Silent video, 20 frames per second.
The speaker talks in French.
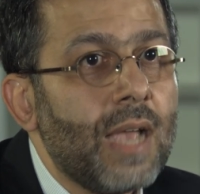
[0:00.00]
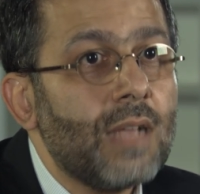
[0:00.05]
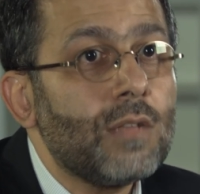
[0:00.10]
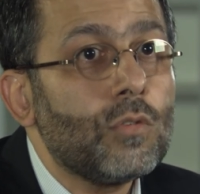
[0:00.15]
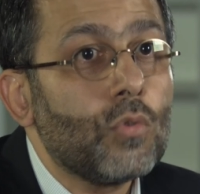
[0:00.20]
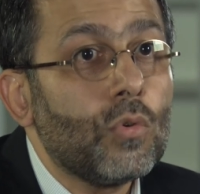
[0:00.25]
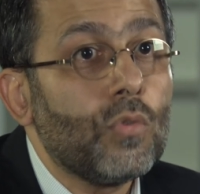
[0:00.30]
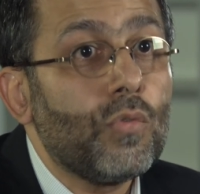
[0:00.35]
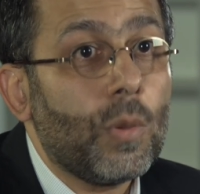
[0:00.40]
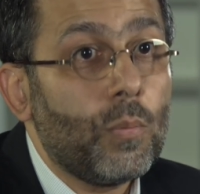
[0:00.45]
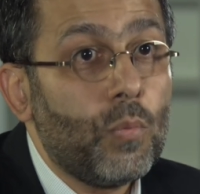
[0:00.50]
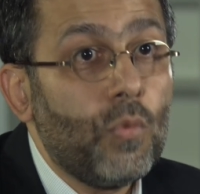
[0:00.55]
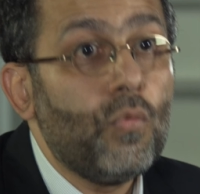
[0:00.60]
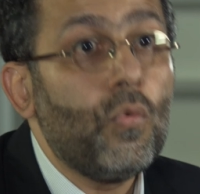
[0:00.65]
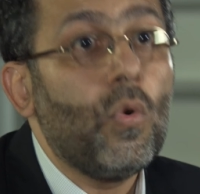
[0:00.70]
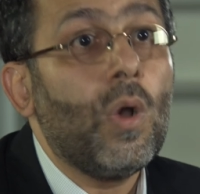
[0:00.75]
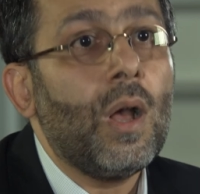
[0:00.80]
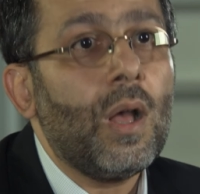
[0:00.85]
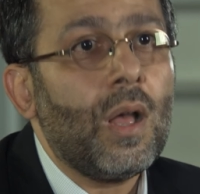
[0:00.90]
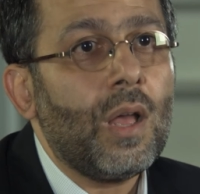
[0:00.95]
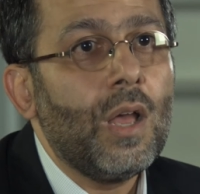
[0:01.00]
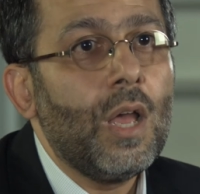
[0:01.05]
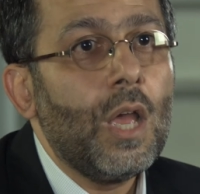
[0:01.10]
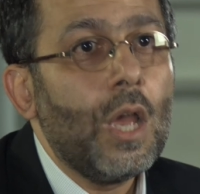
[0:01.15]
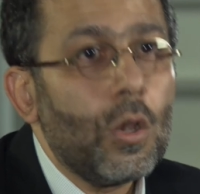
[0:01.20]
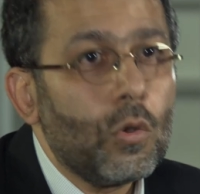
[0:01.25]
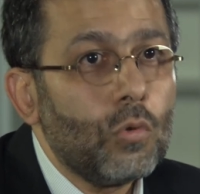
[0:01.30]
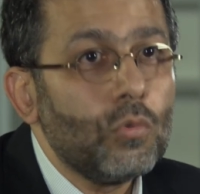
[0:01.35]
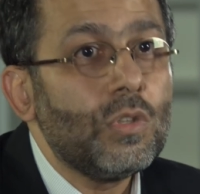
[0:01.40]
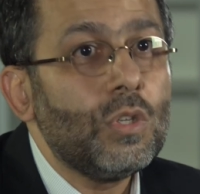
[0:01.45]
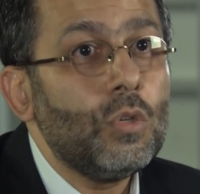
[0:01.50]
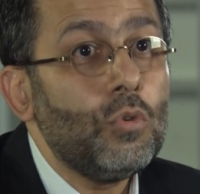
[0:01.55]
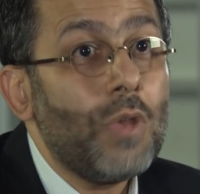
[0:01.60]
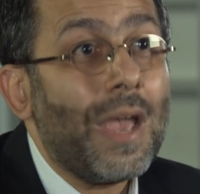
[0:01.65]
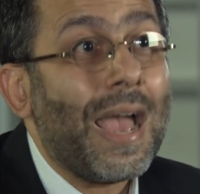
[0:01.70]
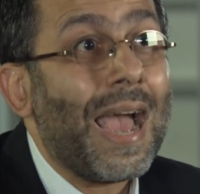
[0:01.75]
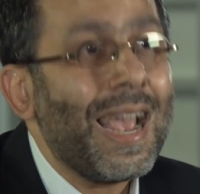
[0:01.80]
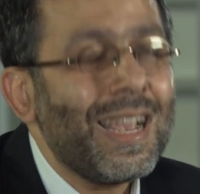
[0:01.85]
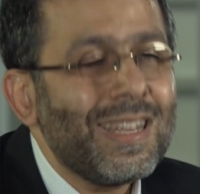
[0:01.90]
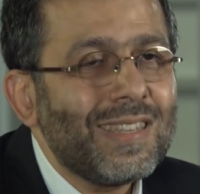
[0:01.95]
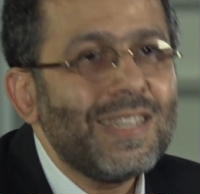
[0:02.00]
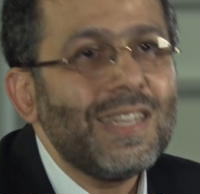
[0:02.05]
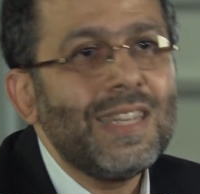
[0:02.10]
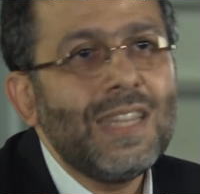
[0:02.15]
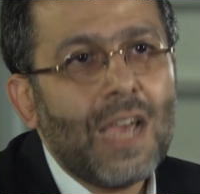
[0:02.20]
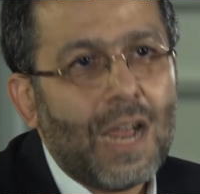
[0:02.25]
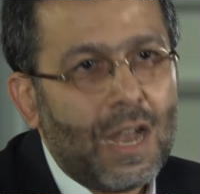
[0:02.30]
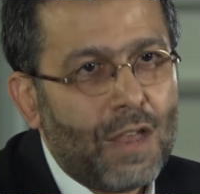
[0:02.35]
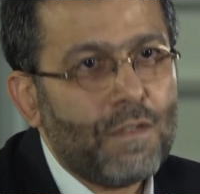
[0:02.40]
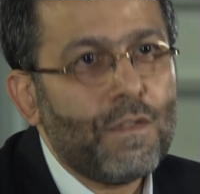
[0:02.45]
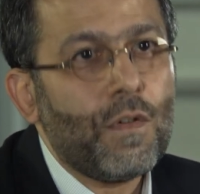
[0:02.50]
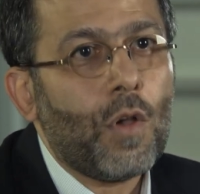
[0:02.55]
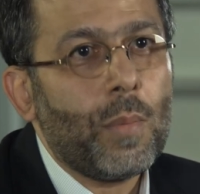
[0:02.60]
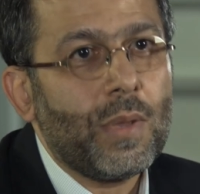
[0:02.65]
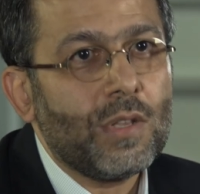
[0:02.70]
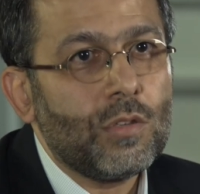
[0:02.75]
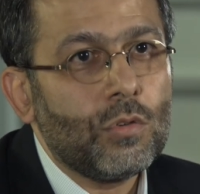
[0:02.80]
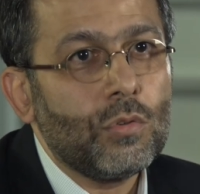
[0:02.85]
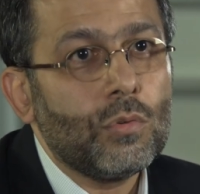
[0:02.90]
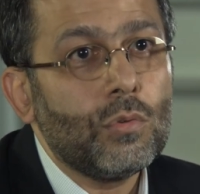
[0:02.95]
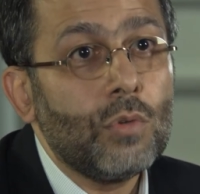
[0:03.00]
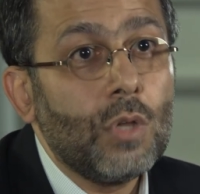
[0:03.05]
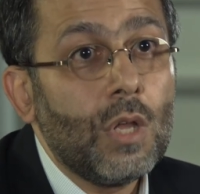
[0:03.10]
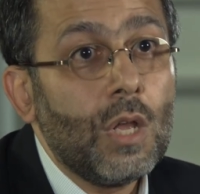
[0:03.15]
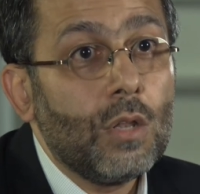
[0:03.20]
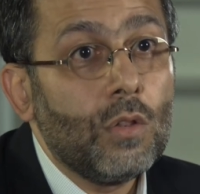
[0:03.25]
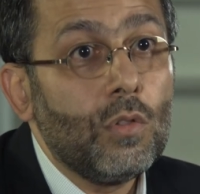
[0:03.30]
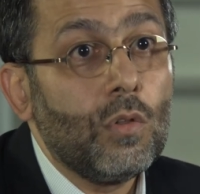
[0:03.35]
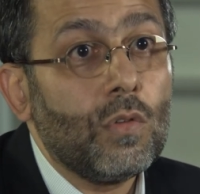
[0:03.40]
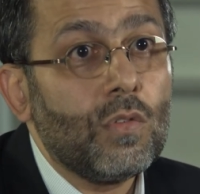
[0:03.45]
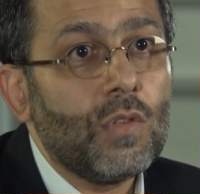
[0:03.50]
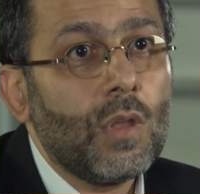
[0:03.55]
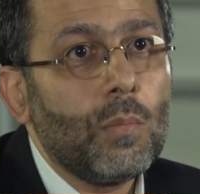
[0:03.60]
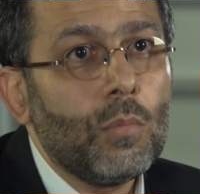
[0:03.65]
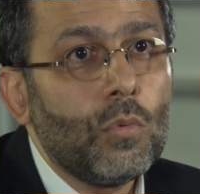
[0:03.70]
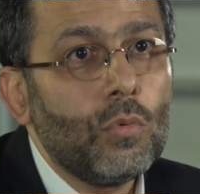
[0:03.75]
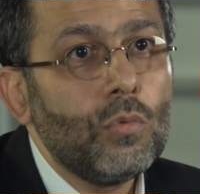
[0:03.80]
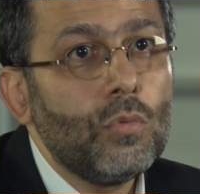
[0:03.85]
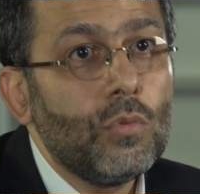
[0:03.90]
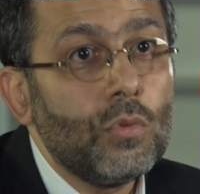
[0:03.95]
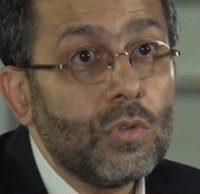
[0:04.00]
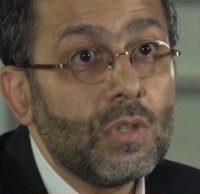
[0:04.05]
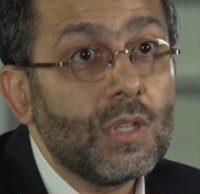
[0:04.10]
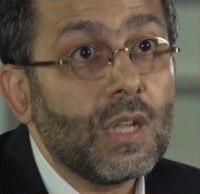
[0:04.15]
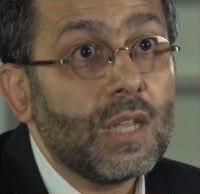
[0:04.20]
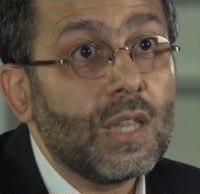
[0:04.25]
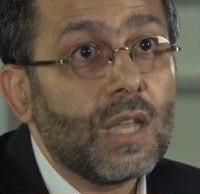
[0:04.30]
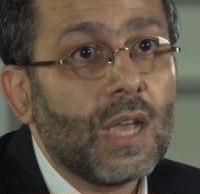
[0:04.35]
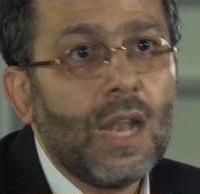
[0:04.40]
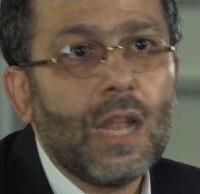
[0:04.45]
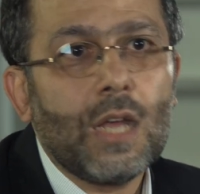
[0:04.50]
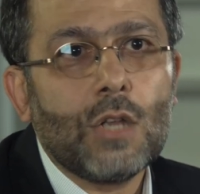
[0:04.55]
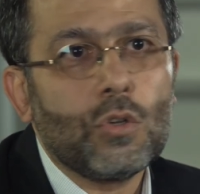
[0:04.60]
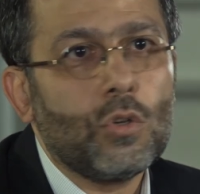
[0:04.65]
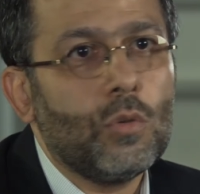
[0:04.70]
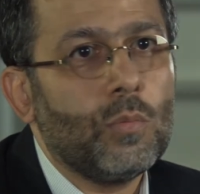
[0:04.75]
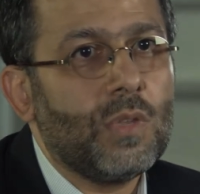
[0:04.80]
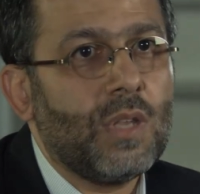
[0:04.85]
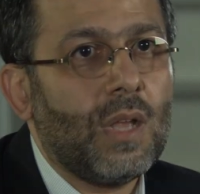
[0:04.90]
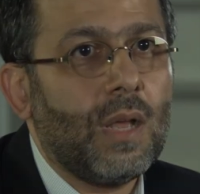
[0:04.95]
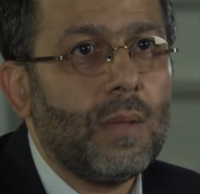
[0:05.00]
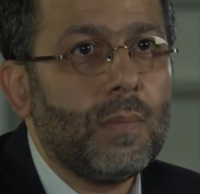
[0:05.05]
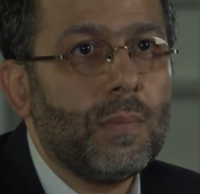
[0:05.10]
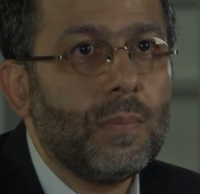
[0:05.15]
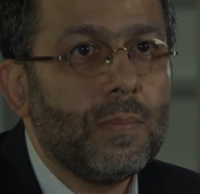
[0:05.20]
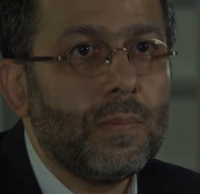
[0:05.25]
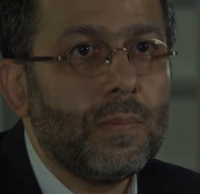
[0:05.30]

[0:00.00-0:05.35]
Est-ce qu'on va pouvoir continuer à accéder à l'information dans un monde très très large comme ça